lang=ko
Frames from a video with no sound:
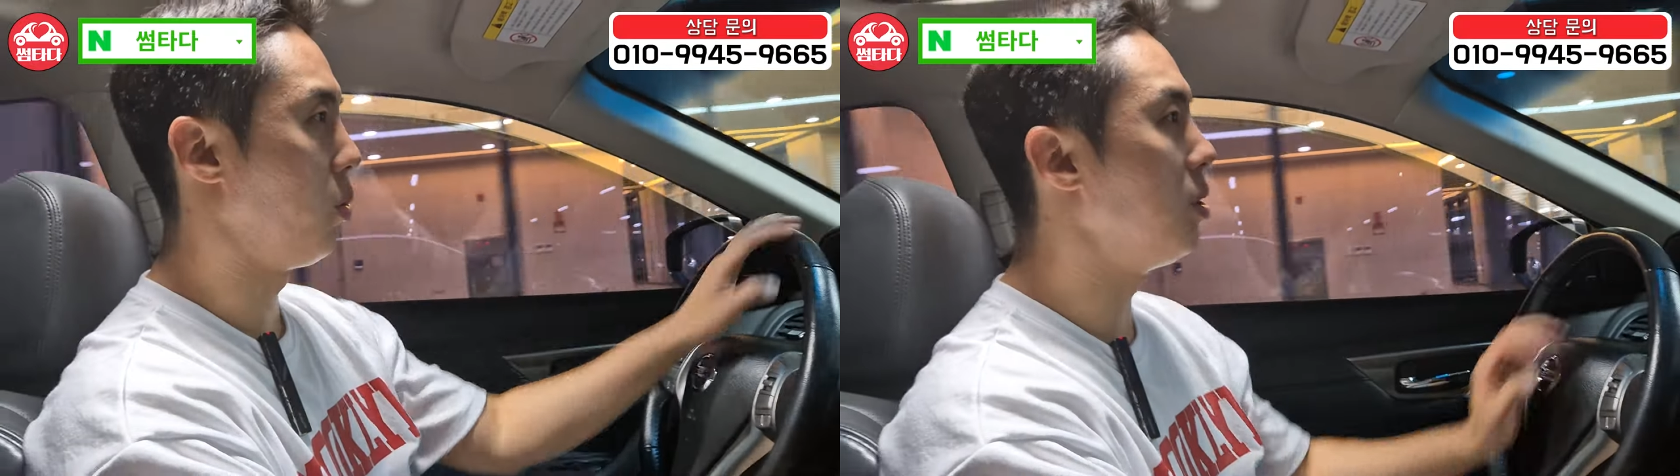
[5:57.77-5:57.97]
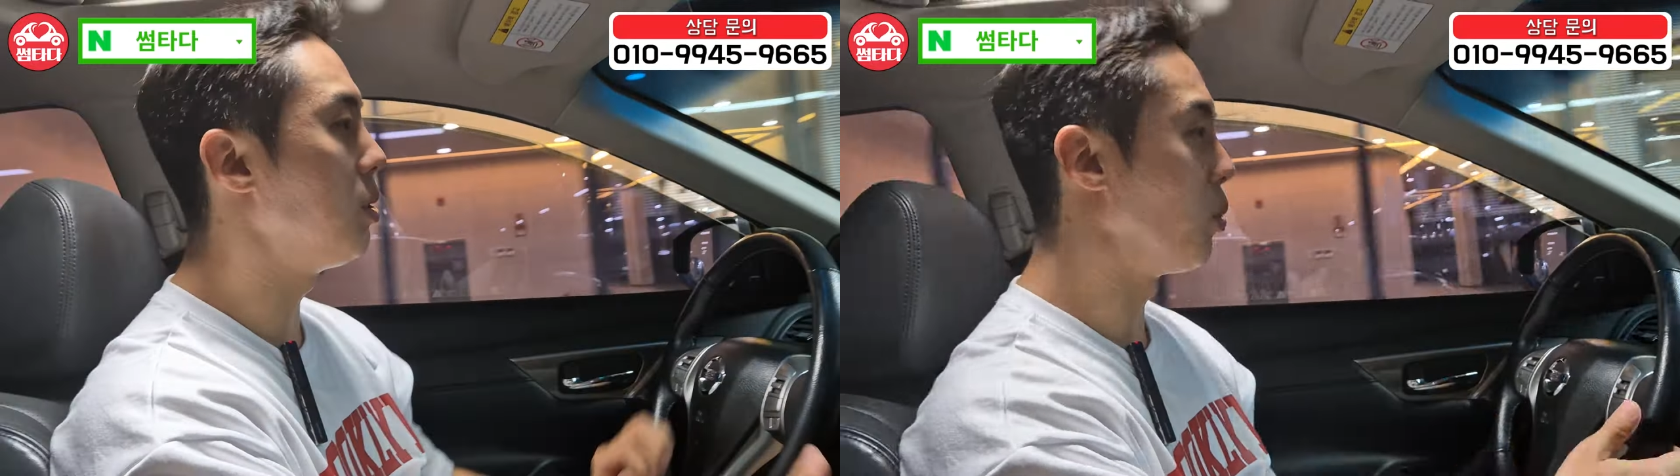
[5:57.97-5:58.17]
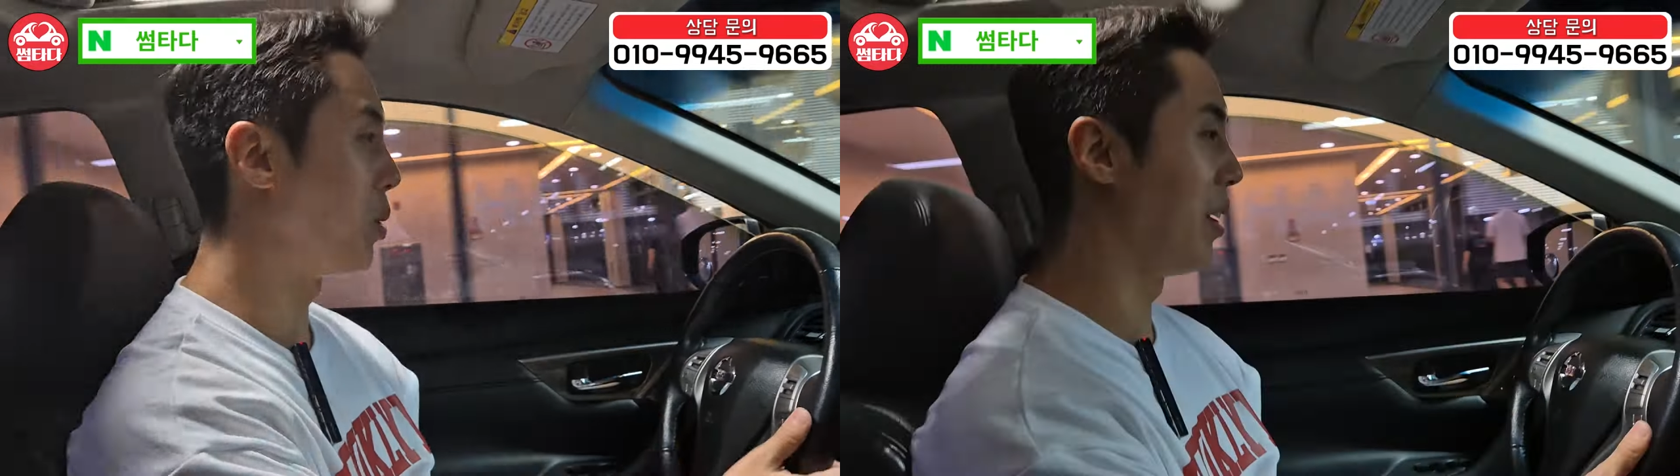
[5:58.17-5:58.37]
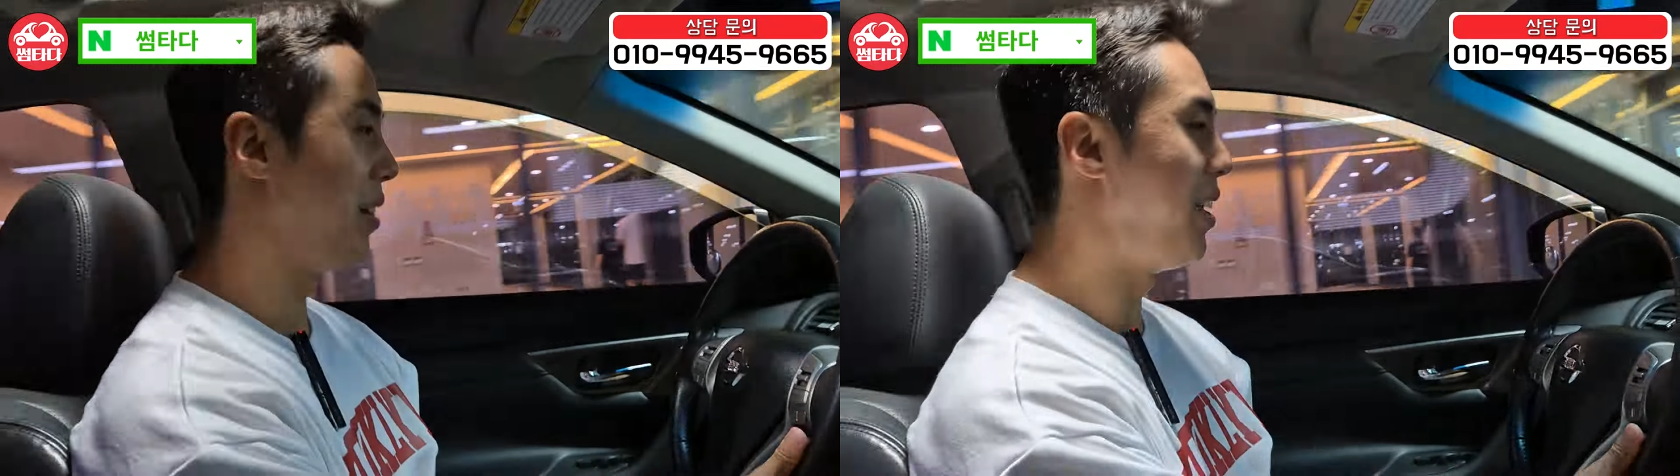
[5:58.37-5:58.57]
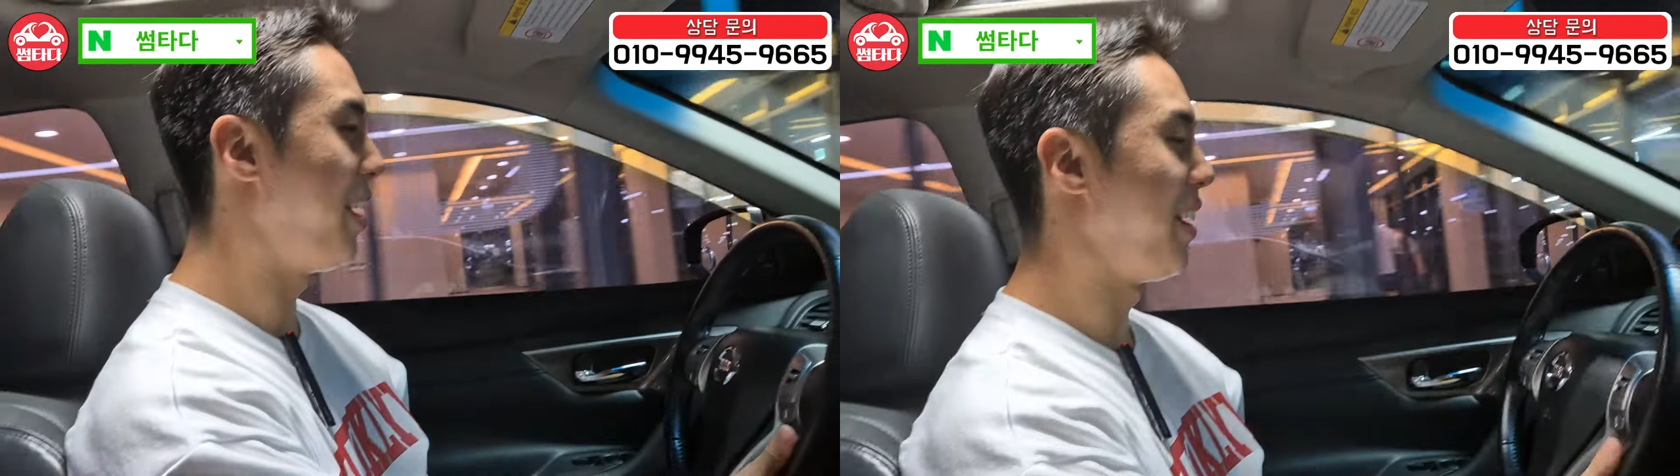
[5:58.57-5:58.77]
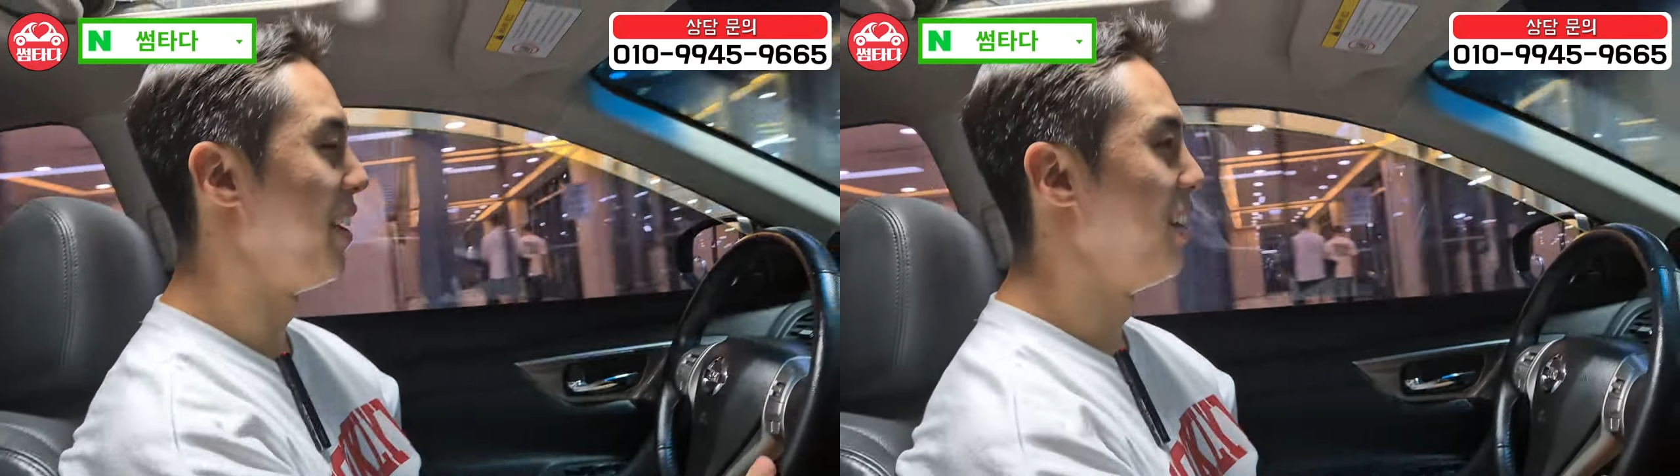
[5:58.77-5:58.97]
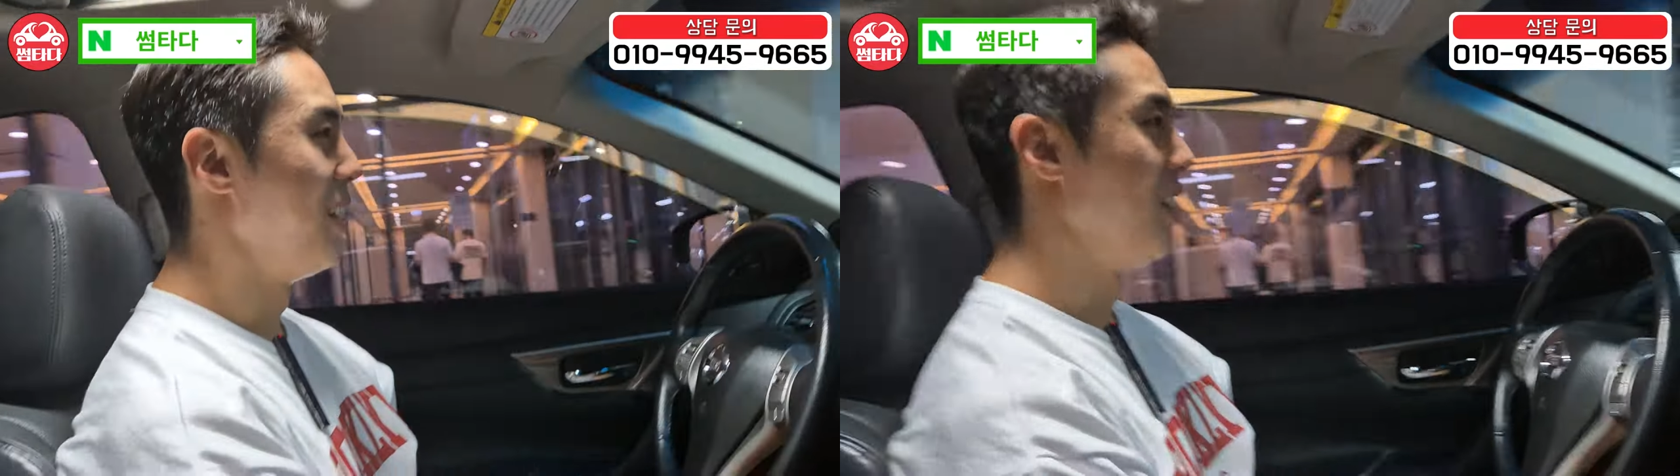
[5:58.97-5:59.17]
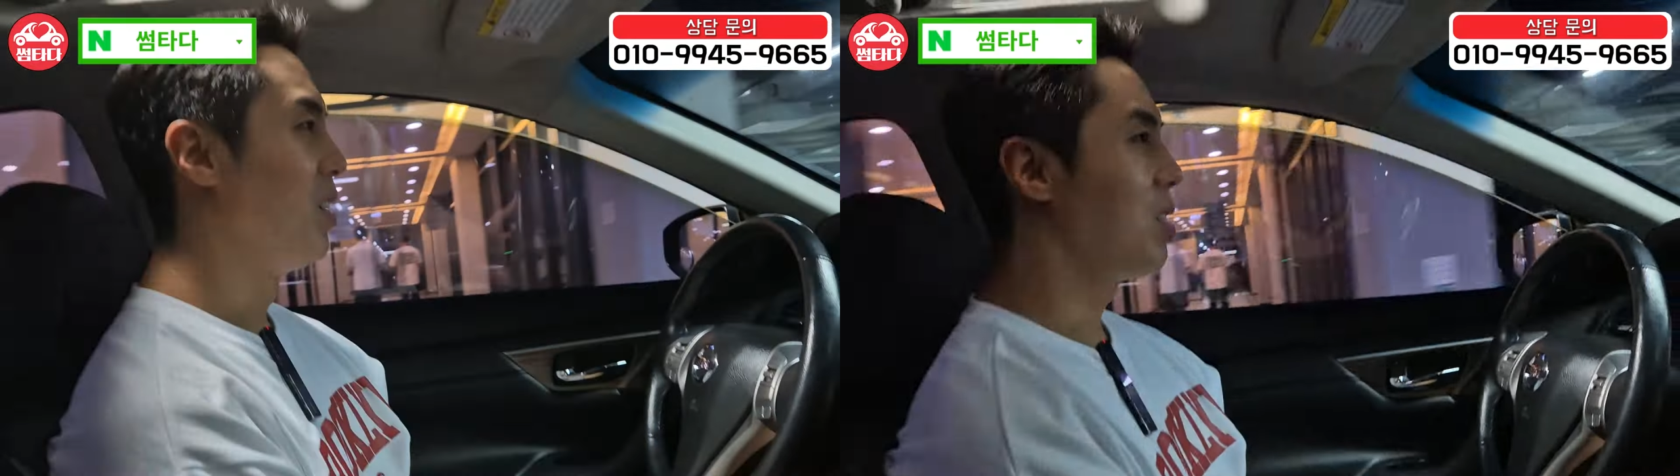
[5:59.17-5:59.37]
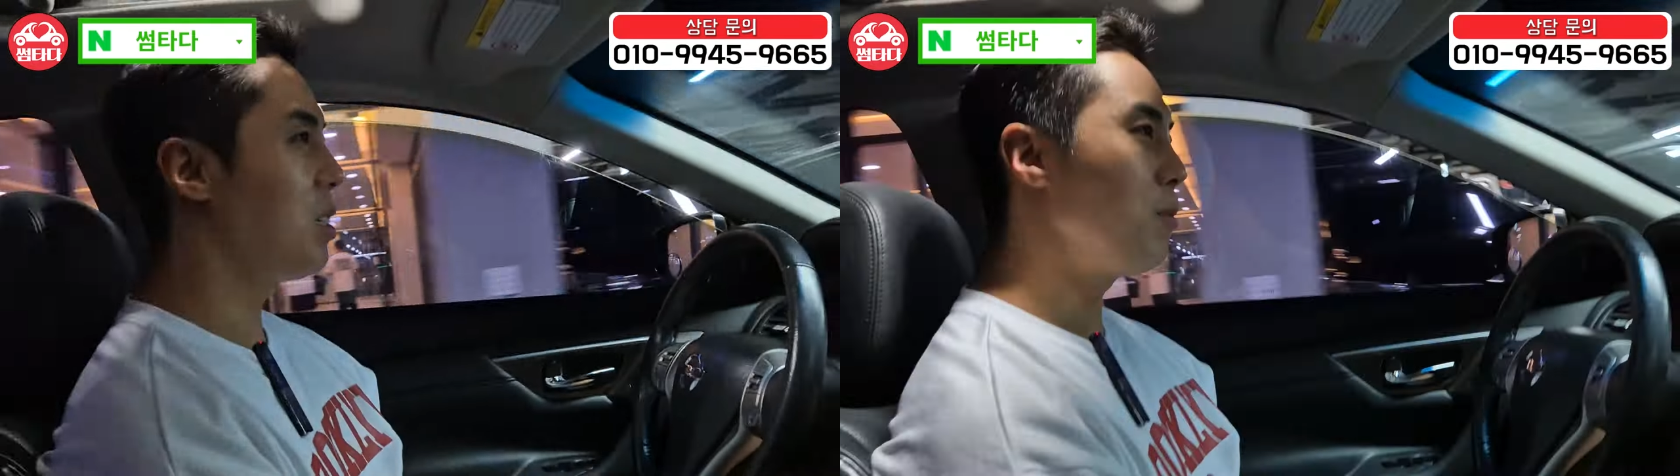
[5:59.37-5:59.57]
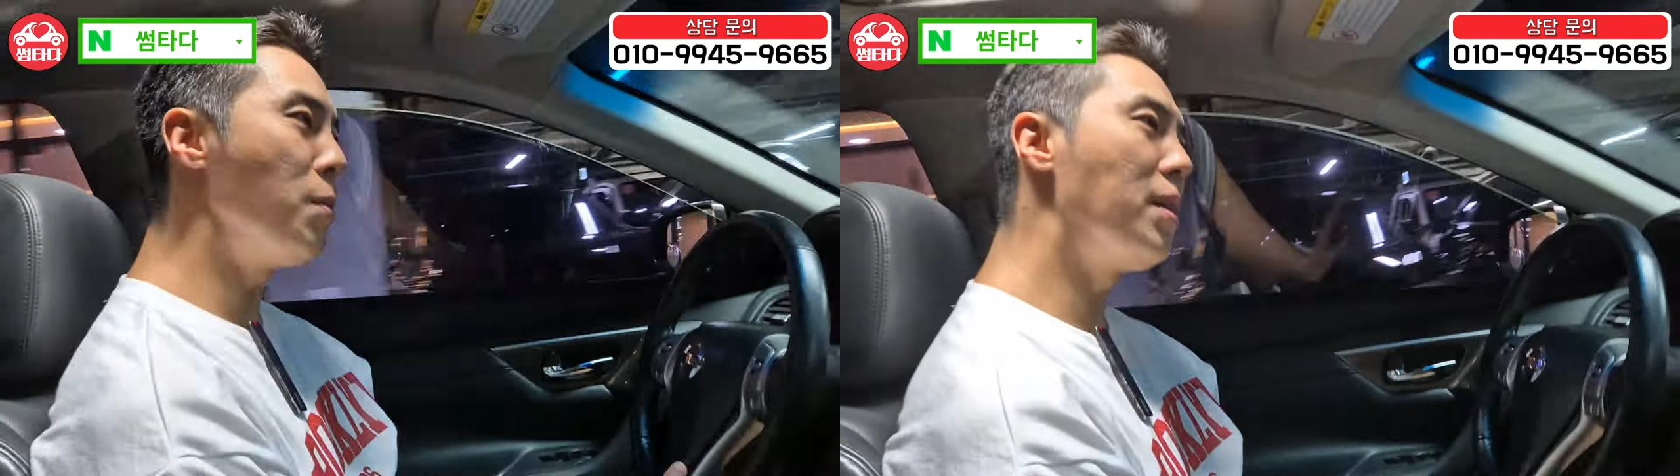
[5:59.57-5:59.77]
왠지 모르겠는데
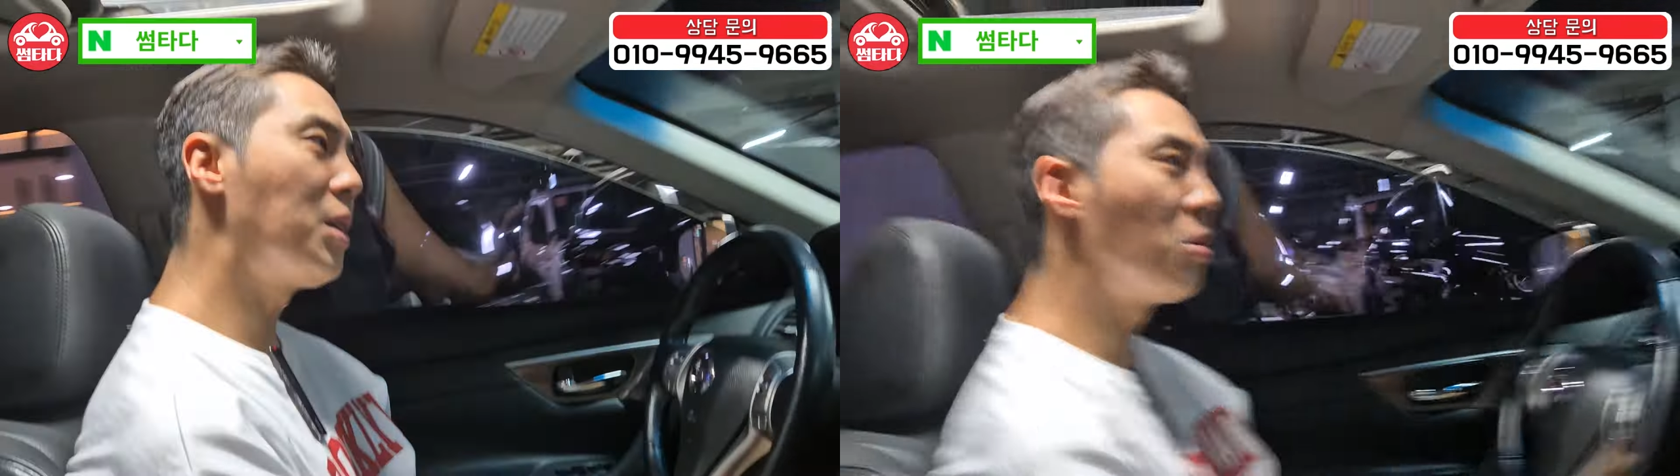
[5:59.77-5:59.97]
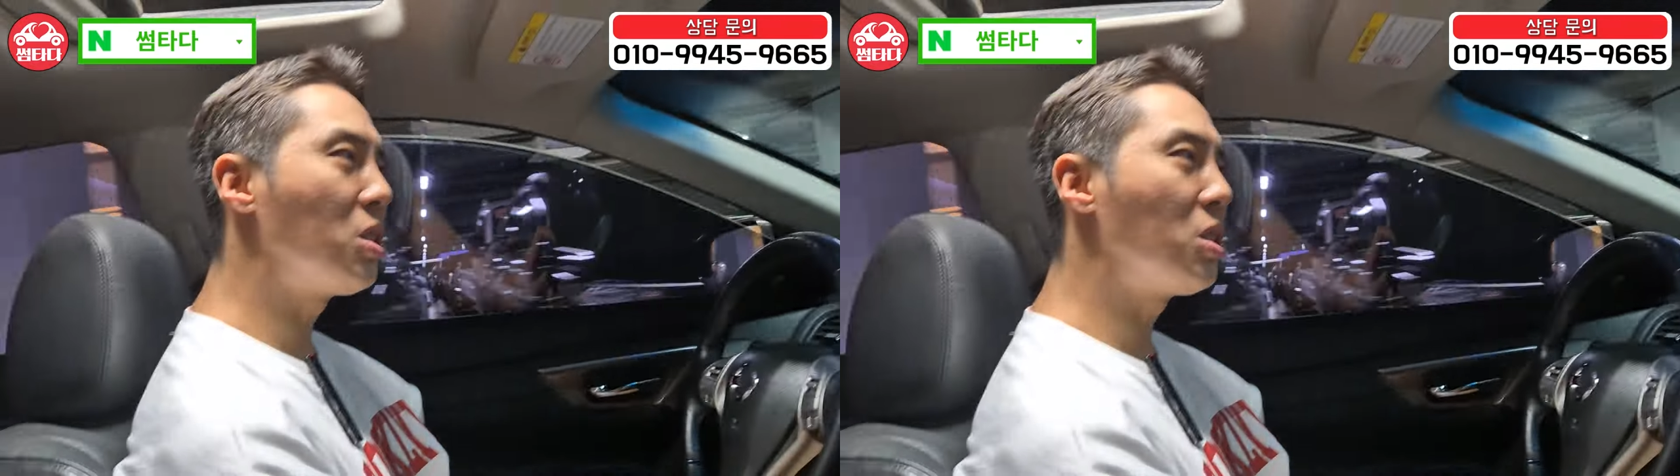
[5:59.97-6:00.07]
15만 키로